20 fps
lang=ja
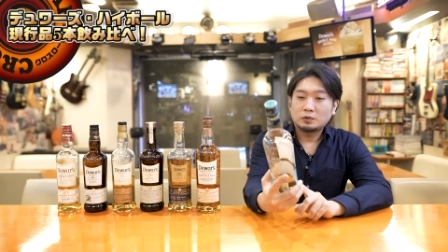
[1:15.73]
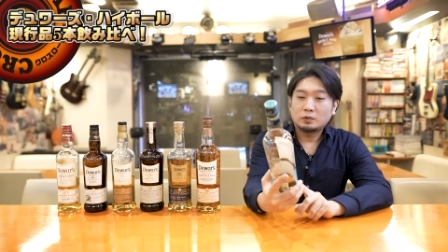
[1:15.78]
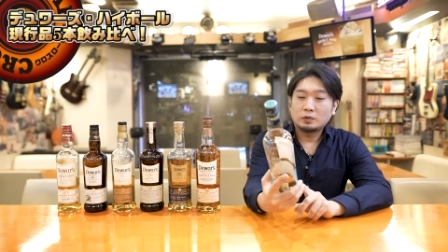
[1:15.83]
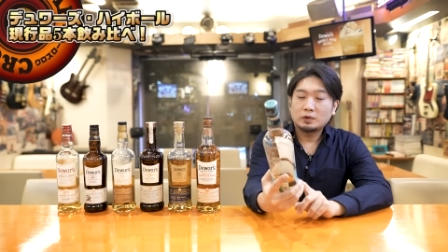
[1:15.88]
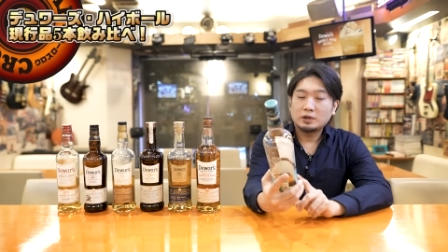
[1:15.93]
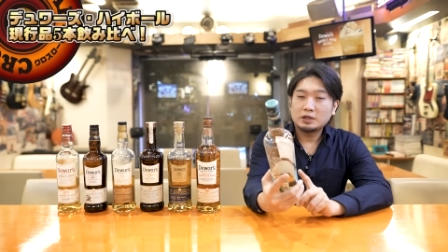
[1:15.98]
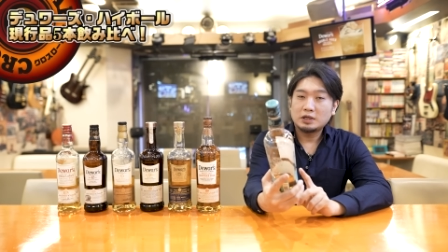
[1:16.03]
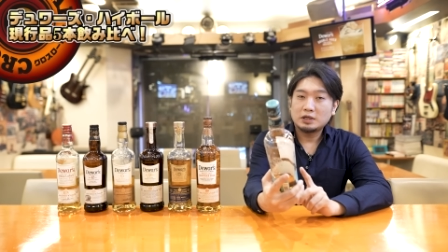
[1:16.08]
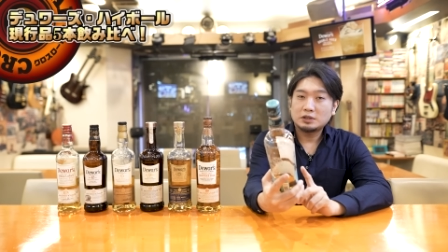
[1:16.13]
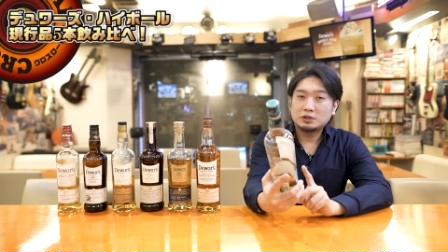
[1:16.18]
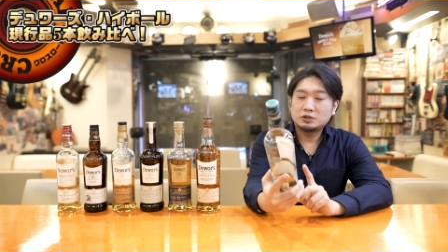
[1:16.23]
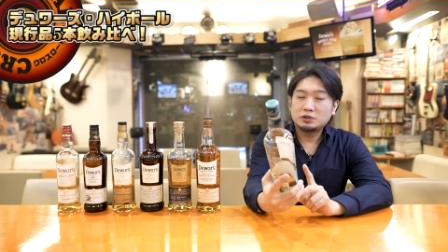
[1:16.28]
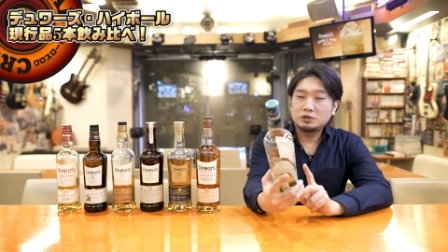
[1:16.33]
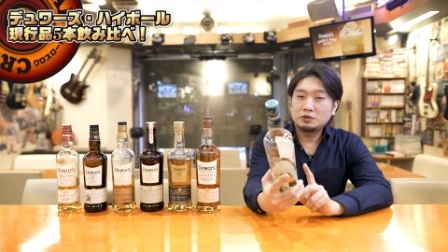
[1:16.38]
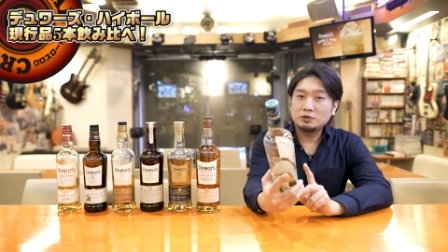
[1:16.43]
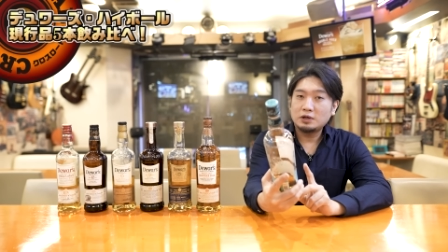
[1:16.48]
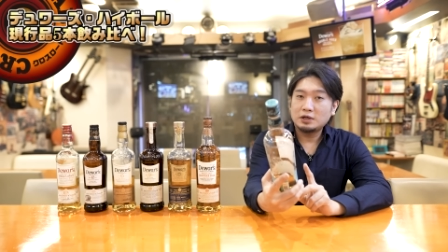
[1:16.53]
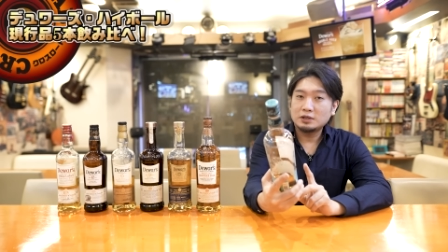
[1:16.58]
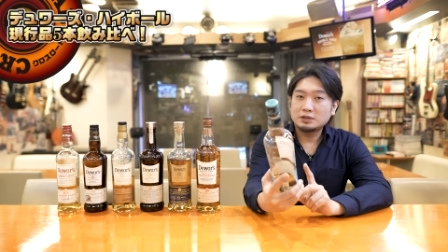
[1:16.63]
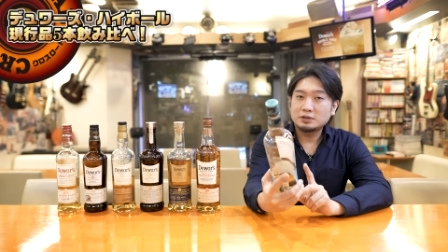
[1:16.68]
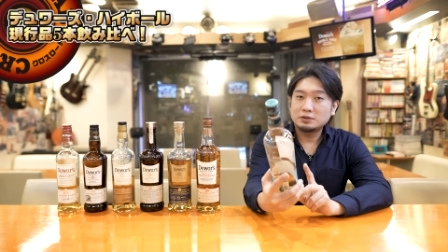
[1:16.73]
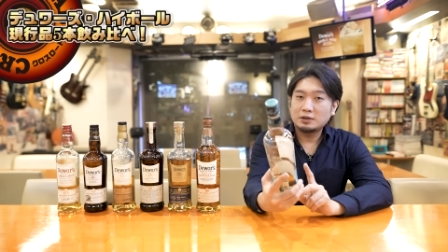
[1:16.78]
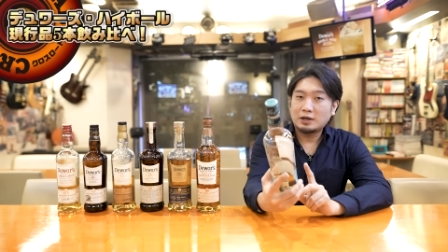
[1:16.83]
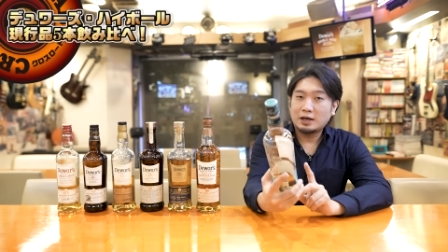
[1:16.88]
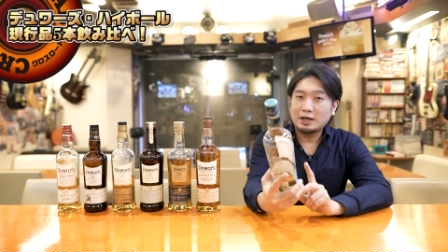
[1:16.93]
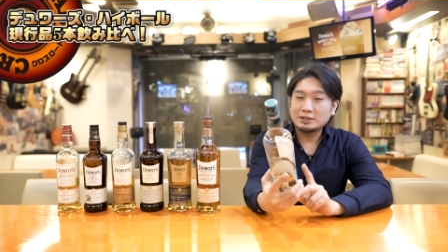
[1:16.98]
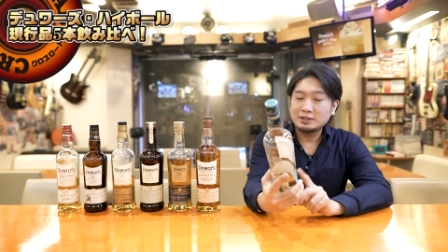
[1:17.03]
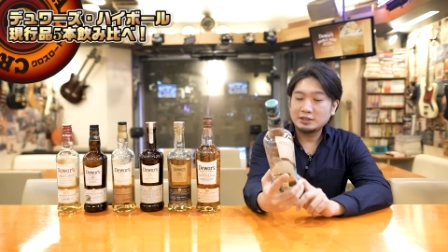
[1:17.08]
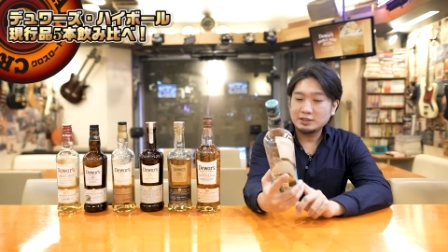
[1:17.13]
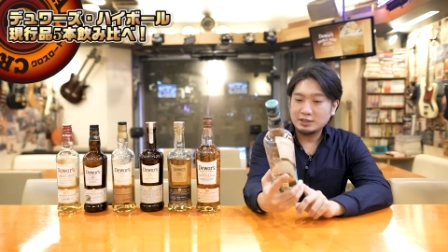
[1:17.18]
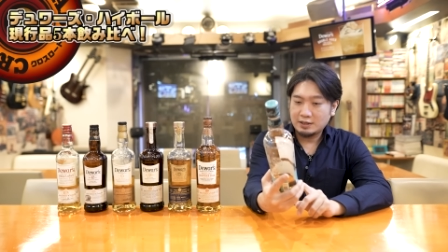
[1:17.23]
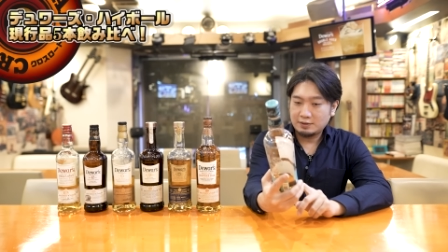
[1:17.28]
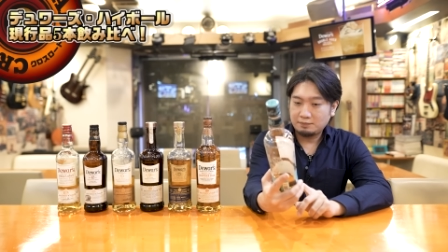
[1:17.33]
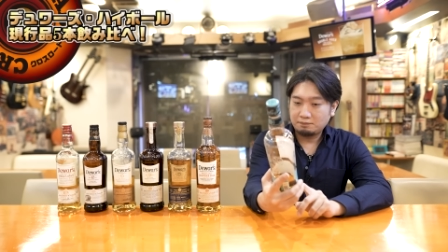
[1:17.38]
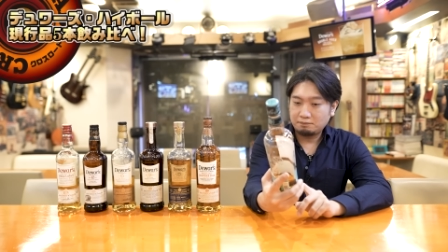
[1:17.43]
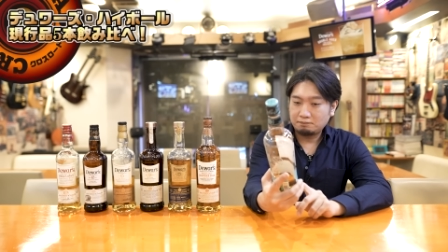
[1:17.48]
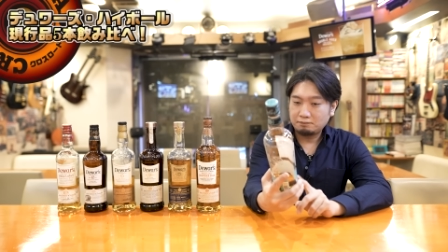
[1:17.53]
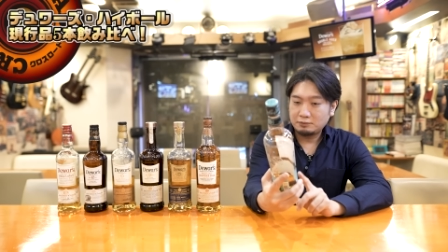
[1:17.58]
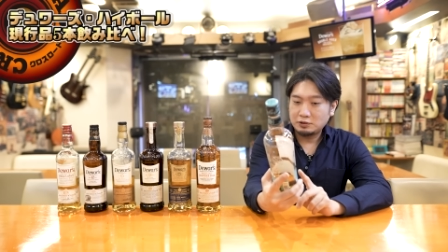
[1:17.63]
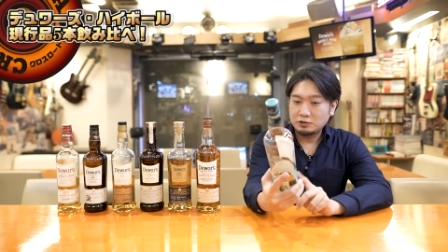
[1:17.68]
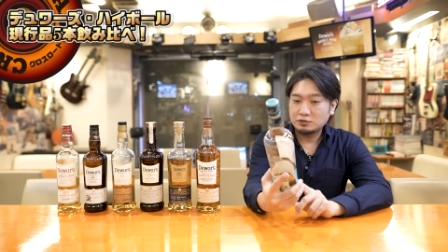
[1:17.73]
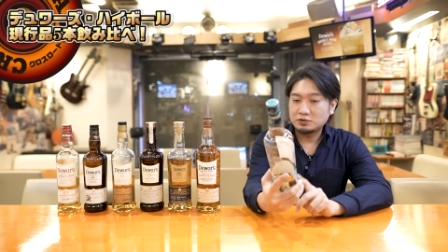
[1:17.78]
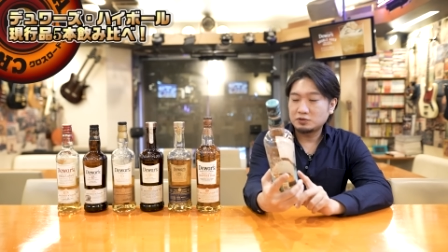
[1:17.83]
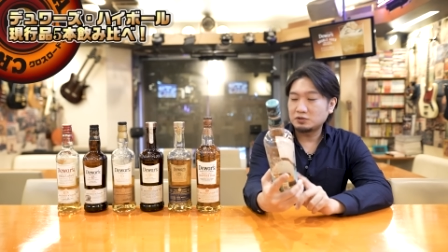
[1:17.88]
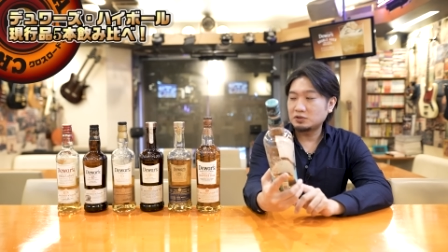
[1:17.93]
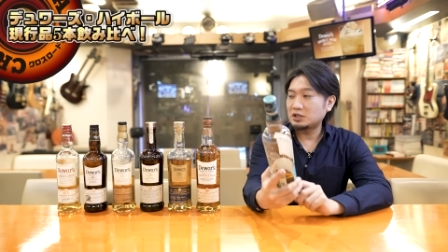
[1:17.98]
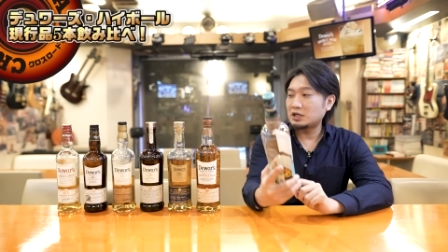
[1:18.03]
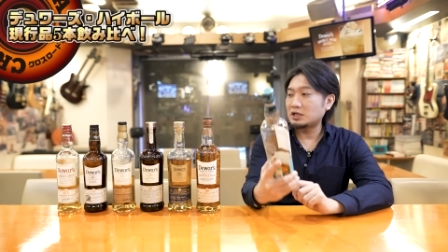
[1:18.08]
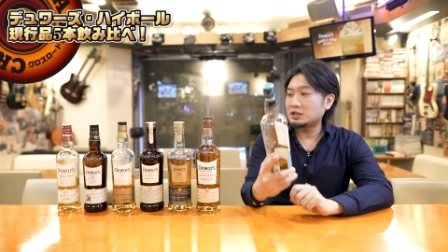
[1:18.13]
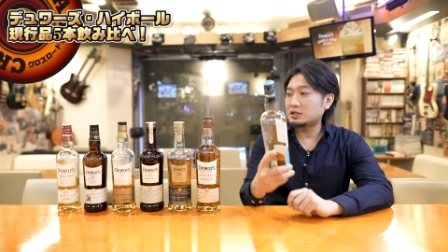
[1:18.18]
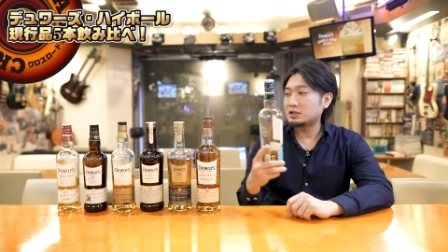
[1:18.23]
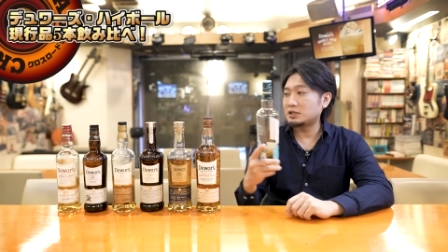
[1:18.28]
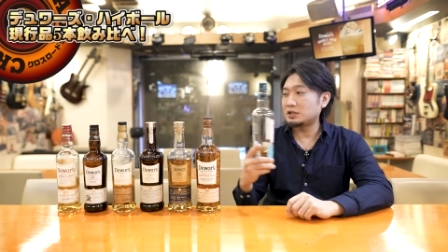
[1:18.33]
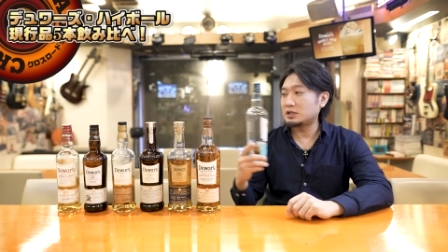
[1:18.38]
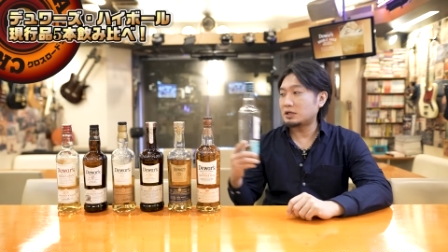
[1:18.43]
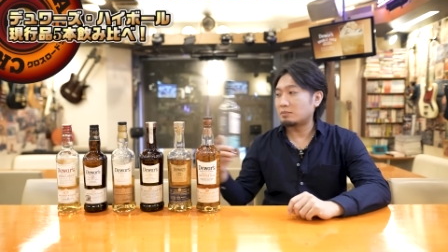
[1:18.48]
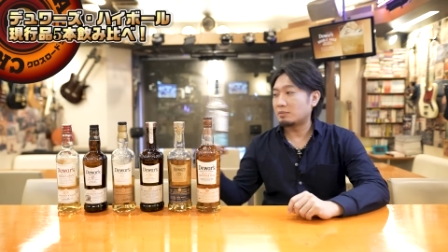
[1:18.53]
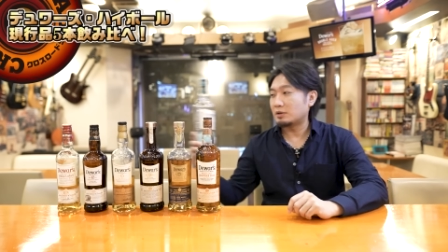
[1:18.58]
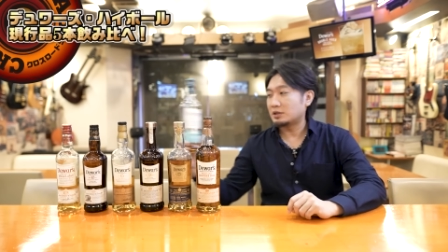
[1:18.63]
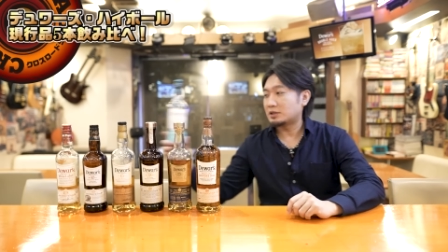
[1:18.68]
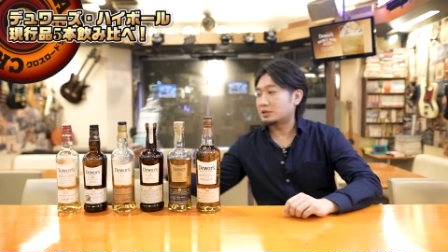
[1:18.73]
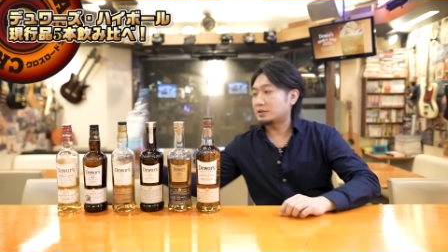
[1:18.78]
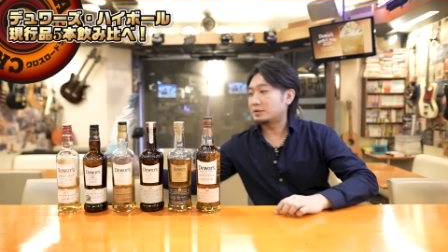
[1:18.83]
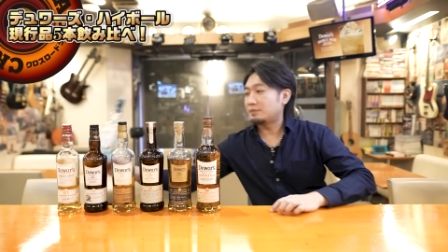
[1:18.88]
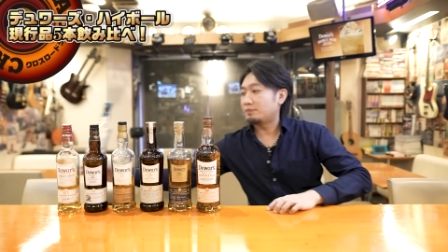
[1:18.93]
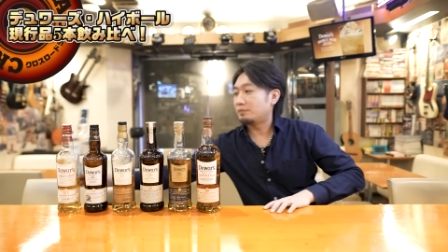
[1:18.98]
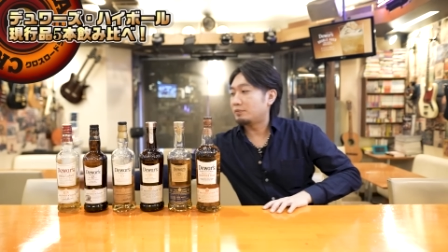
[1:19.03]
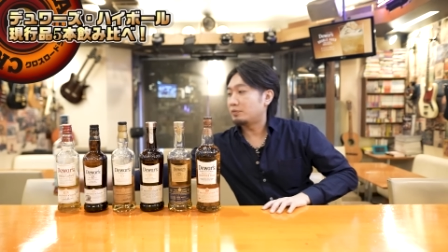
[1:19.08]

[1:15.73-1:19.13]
これはねデュアーズの8年っていう数字がついています、